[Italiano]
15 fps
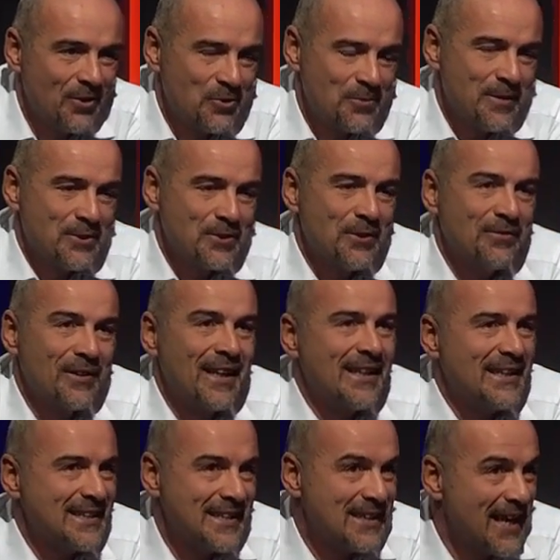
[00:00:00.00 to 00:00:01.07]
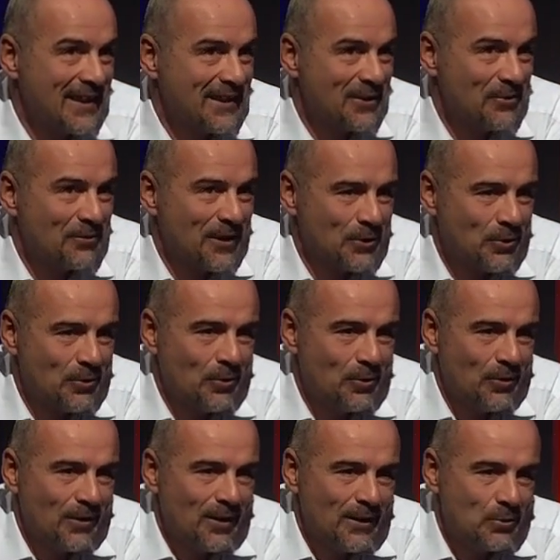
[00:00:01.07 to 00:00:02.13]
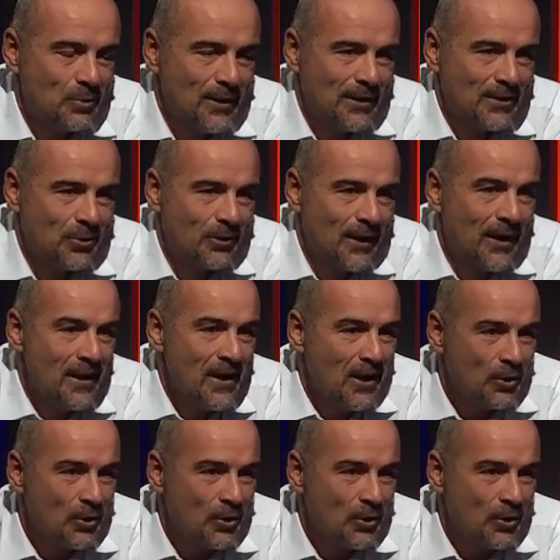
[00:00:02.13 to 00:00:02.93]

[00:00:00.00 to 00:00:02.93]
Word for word: ho smesso di fare l'insegnante e ho fatto l'educatore.